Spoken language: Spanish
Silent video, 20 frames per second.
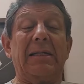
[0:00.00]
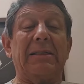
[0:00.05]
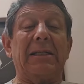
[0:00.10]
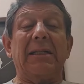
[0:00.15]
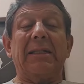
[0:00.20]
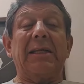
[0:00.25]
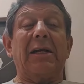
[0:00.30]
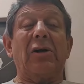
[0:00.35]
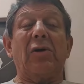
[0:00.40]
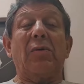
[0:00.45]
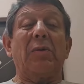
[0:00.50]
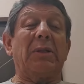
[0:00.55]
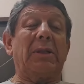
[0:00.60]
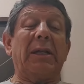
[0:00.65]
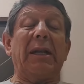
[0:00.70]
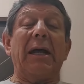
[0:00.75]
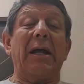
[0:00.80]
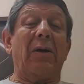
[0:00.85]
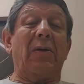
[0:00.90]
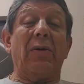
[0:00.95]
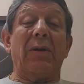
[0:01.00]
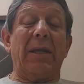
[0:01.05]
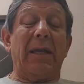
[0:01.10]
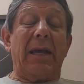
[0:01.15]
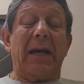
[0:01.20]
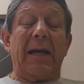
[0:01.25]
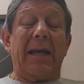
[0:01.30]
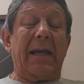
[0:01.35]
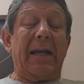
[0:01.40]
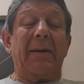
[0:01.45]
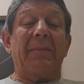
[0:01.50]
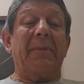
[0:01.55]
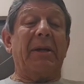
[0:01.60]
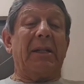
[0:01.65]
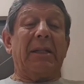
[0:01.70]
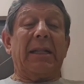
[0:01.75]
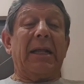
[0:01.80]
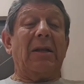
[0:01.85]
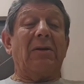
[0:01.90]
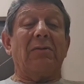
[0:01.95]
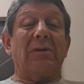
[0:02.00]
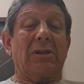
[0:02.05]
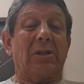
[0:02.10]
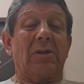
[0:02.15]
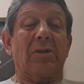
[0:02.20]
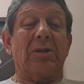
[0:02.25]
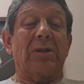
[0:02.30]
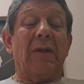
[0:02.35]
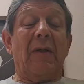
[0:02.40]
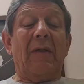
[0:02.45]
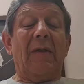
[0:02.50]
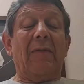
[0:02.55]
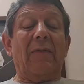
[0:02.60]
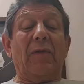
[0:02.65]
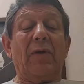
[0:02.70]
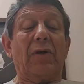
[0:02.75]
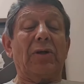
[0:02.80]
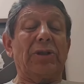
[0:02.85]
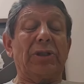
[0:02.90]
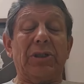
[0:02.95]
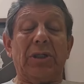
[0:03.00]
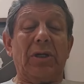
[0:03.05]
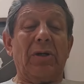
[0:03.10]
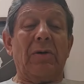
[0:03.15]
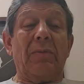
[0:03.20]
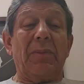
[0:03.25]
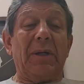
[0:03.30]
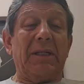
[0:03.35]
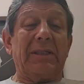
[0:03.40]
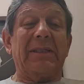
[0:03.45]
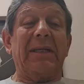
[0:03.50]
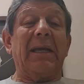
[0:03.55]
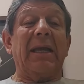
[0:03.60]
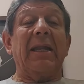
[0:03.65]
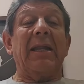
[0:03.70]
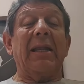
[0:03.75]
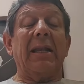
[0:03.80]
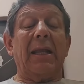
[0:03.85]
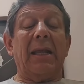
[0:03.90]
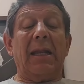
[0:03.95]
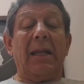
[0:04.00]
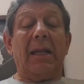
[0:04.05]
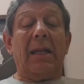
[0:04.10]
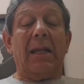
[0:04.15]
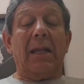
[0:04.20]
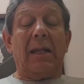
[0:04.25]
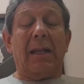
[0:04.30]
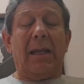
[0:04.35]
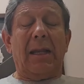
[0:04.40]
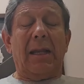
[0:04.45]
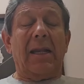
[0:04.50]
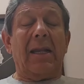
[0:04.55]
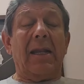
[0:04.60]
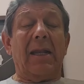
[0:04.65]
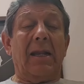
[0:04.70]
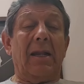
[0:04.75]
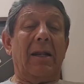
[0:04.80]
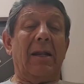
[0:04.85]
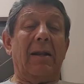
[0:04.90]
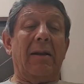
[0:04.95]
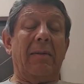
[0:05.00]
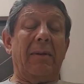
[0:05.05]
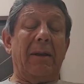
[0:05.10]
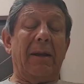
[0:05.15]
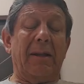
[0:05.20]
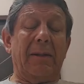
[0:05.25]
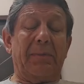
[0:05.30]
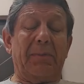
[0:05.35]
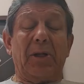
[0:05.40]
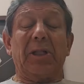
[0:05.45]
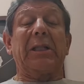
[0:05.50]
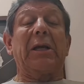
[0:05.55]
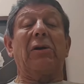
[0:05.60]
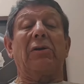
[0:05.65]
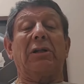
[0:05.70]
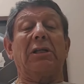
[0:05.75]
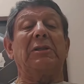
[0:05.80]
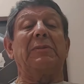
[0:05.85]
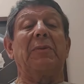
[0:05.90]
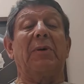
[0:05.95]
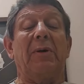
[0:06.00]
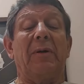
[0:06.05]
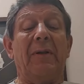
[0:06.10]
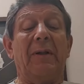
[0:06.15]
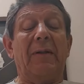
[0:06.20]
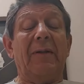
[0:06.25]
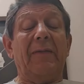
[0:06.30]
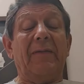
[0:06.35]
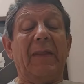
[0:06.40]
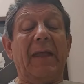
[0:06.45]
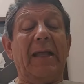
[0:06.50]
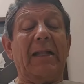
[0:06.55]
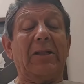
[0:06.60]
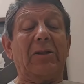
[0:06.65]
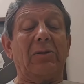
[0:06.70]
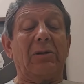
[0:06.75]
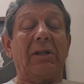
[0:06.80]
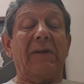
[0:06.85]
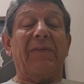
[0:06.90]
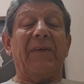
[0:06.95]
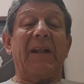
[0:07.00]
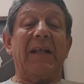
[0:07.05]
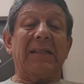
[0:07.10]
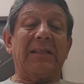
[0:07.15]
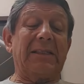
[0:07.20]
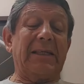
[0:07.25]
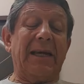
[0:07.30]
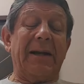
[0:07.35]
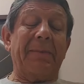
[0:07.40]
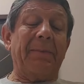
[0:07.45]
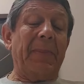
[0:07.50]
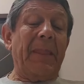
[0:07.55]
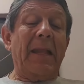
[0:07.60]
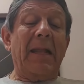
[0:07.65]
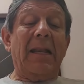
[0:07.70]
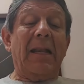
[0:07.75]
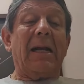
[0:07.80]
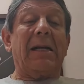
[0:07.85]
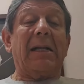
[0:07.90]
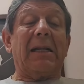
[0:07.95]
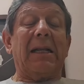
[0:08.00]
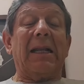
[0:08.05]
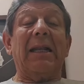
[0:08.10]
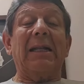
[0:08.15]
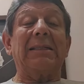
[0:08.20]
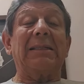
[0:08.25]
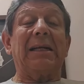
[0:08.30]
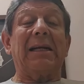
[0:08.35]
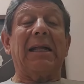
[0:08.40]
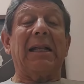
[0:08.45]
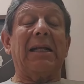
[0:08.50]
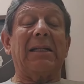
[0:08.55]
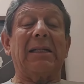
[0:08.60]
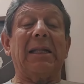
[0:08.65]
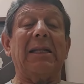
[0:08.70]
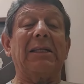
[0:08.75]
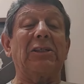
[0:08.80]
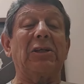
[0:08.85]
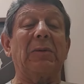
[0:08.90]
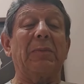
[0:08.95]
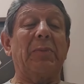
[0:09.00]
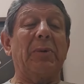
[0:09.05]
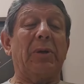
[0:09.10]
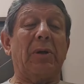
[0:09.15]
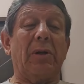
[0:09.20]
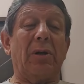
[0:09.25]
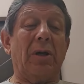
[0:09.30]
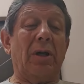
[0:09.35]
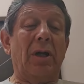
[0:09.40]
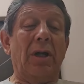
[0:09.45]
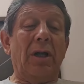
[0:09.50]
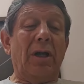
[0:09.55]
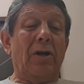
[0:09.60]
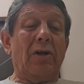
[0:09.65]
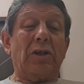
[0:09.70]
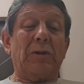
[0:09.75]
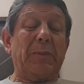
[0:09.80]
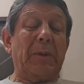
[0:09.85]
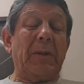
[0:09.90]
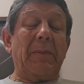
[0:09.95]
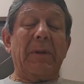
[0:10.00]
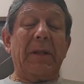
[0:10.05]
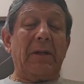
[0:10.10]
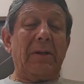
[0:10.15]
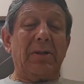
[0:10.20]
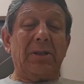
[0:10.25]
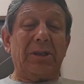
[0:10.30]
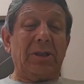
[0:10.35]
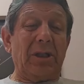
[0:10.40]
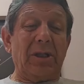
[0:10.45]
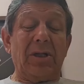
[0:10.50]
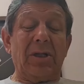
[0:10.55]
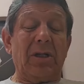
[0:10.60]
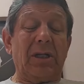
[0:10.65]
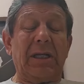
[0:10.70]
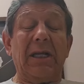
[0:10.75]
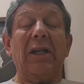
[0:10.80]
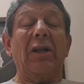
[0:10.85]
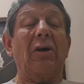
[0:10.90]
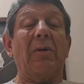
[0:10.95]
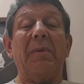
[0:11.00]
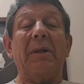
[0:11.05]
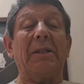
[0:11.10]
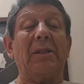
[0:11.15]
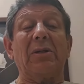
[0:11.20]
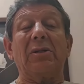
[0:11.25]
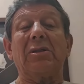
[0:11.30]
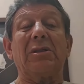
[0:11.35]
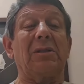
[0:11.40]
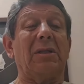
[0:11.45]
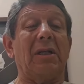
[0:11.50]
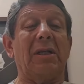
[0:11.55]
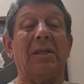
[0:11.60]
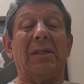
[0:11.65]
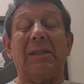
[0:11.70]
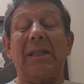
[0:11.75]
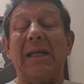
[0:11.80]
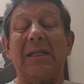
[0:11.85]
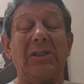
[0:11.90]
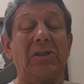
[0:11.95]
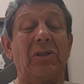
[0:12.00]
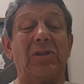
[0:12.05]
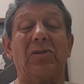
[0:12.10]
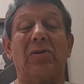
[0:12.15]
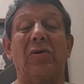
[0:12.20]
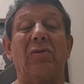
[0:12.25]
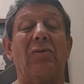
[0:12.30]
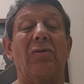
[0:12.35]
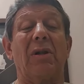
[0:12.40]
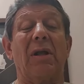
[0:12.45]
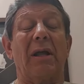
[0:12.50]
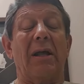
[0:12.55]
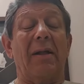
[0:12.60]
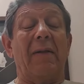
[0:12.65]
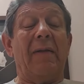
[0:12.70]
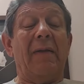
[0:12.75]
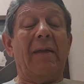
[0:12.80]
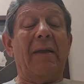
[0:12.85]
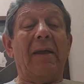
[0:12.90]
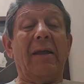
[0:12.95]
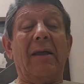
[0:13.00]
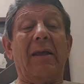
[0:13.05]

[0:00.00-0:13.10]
a Santiago Buitrago y a Egan Bernal, nuestros dos hombres en el, en el eh, protagonismo del Tour de Francia. La carrera se caracterizó por eh, los primeros eh, kilómetros intensos con una